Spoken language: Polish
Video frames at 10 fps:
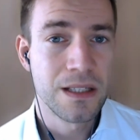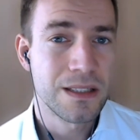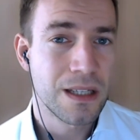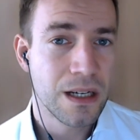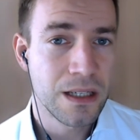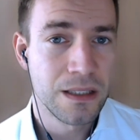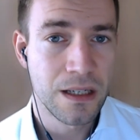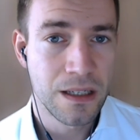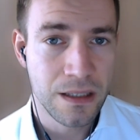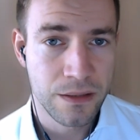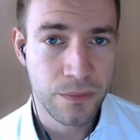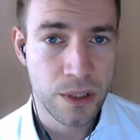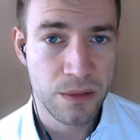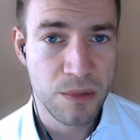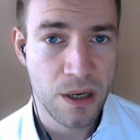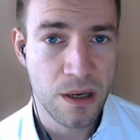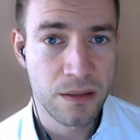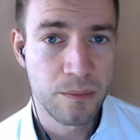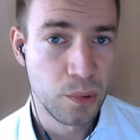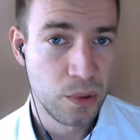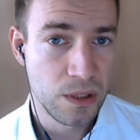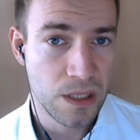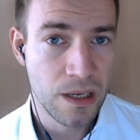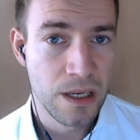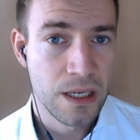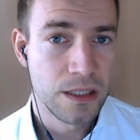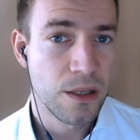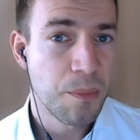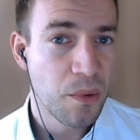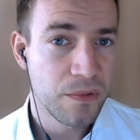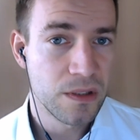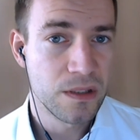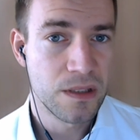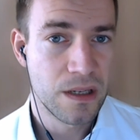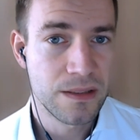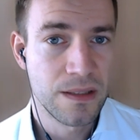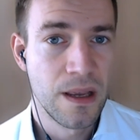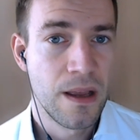strachy na lachy Władimira Putina nie powinny nas